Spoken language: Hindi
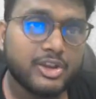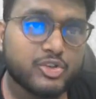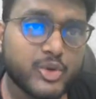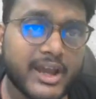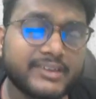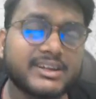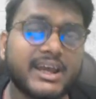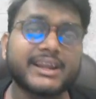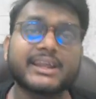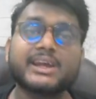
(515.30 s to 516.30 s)
स्वेज
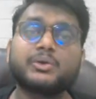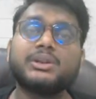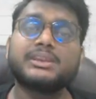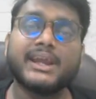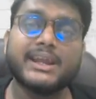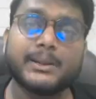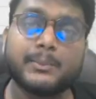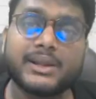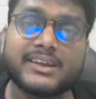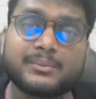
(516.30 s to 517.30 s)
नहर के खुलते ही
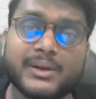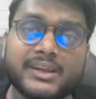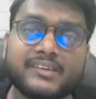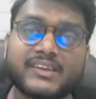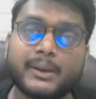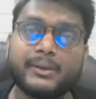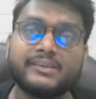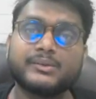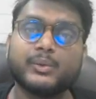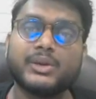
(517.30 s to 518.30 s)
निम्नलिखित में किसके
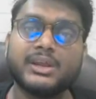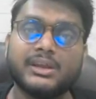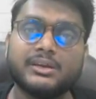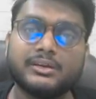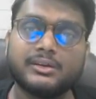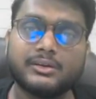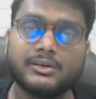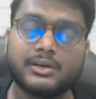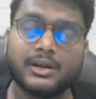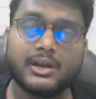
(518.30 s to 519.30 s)
बीच दूरी
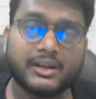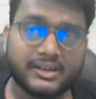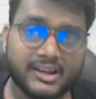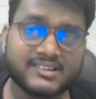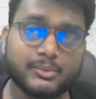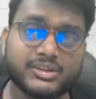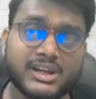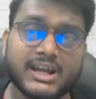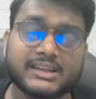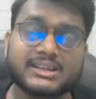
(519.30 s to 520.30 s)
या
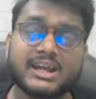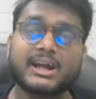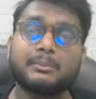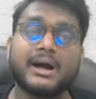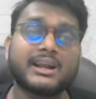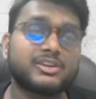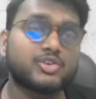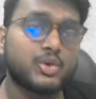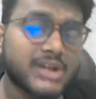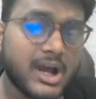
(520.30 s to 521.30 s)
समुद्री यात्रा का मार्ग
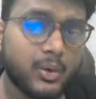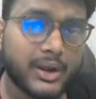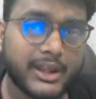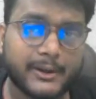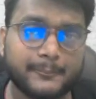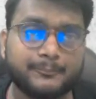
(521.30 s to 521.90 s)
छोटा हो गया